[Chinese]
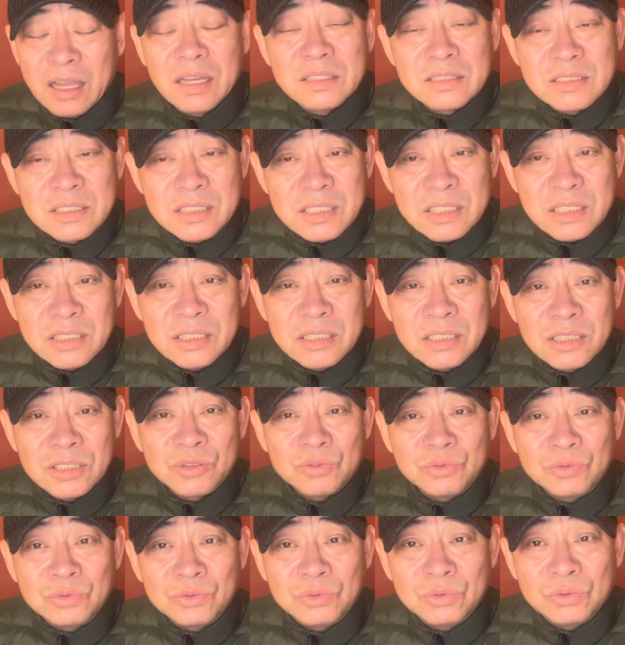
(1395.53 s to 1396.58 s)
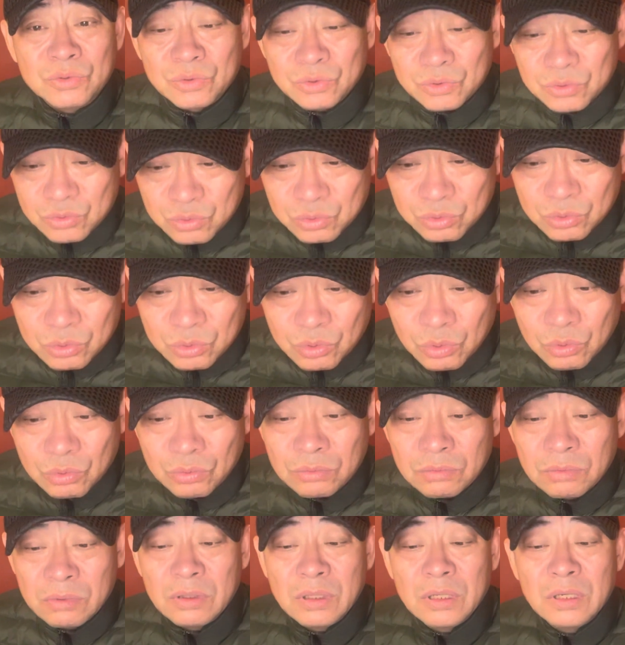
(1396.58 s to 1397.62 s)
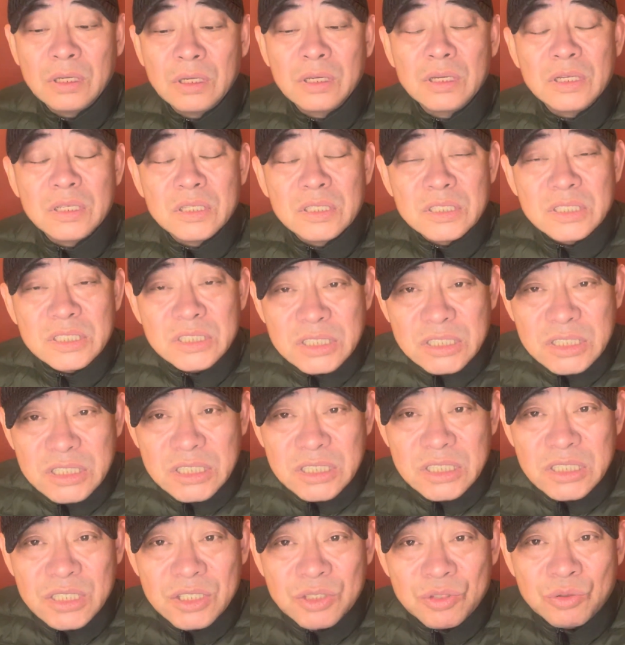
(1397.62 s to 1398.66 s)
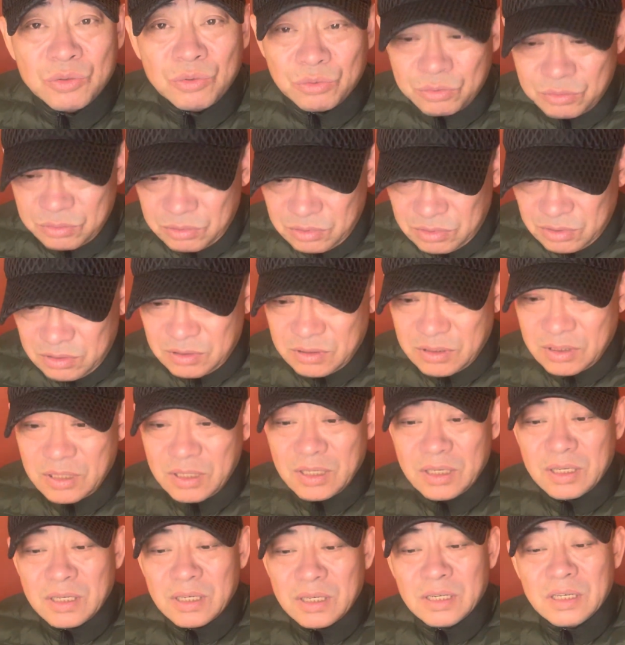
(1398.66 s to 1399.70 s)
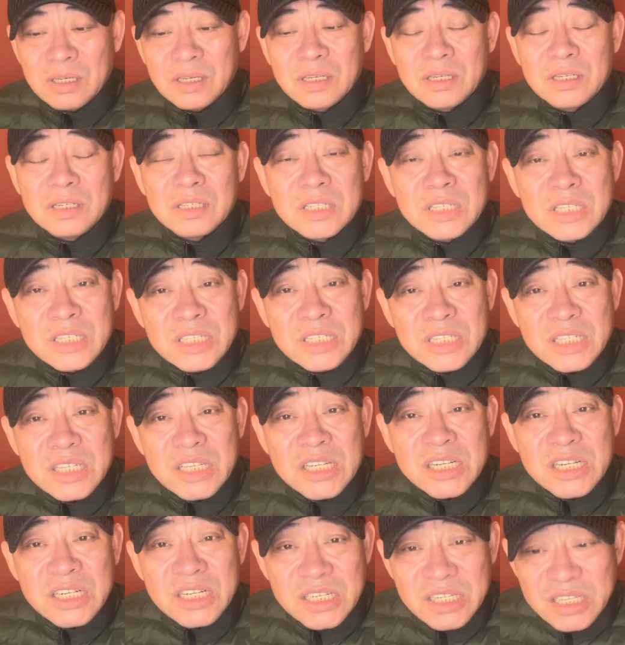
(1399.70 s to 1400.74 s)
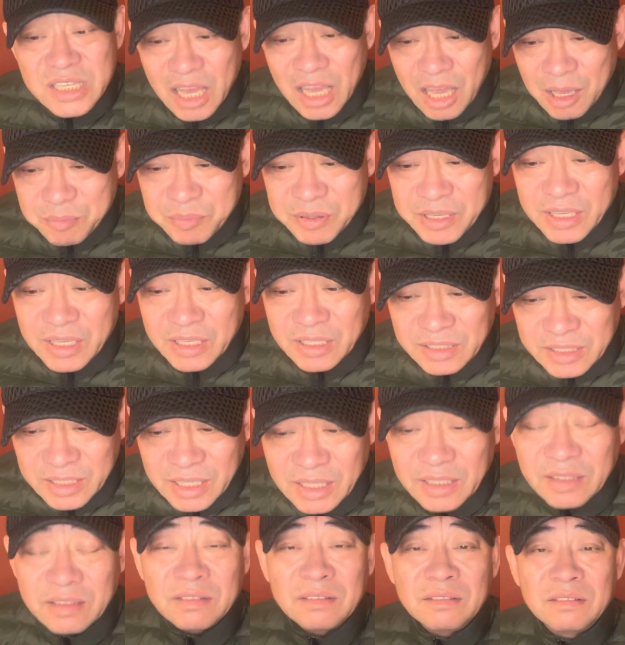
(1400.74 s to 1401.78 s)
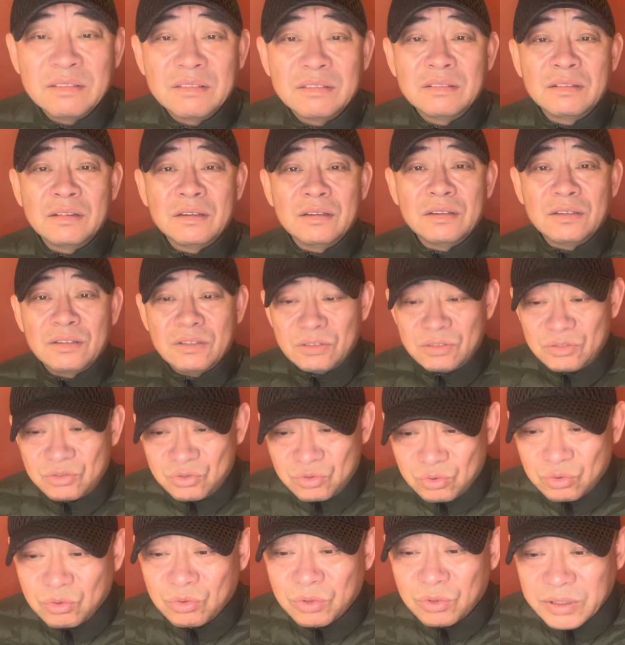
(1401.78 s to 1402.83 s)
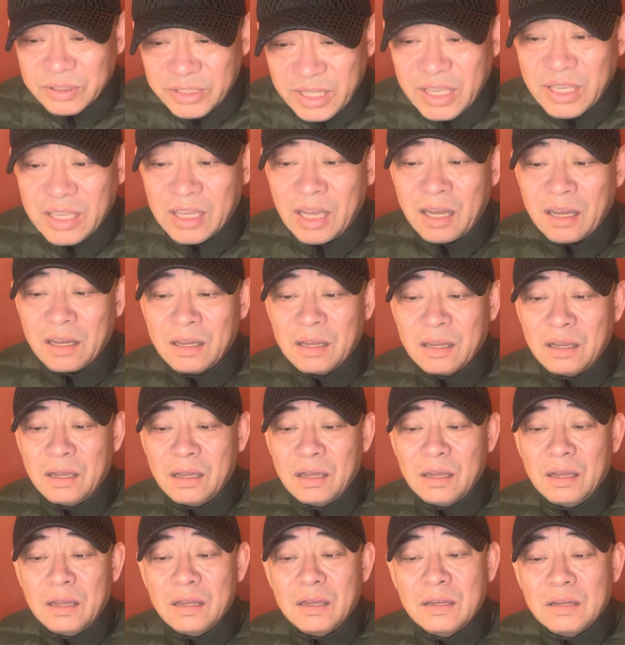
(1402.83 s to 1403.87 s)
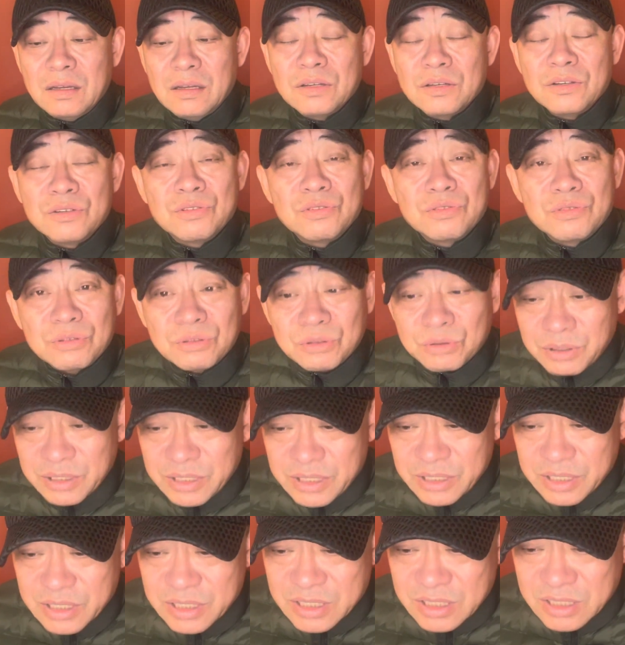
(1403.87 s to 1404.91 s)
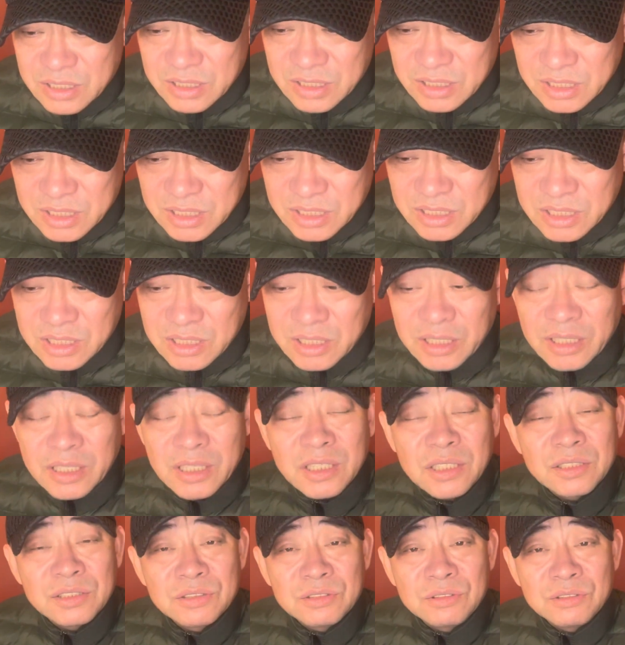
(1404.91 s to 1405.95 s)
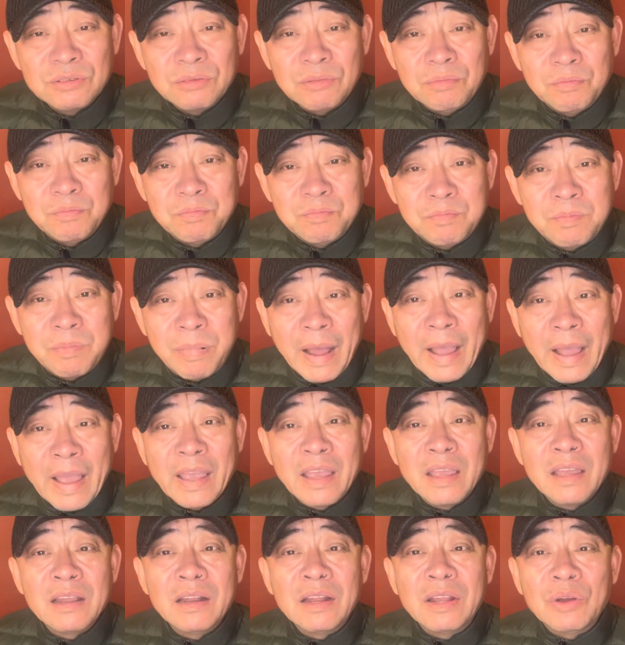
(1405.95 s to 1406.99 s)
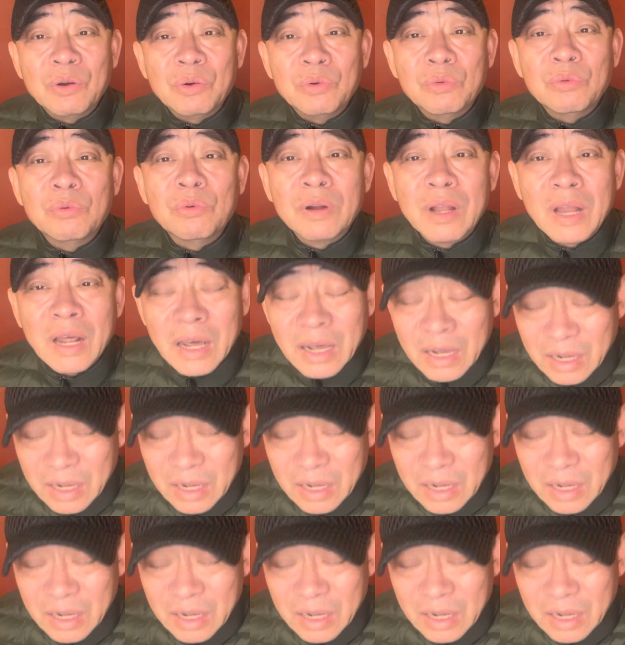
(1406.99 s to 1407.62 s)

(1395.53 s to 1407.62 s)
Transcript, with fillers: 企业主、雇工、妓女和吸食鸦片烟。如果那样，许多烈士的血就白流了。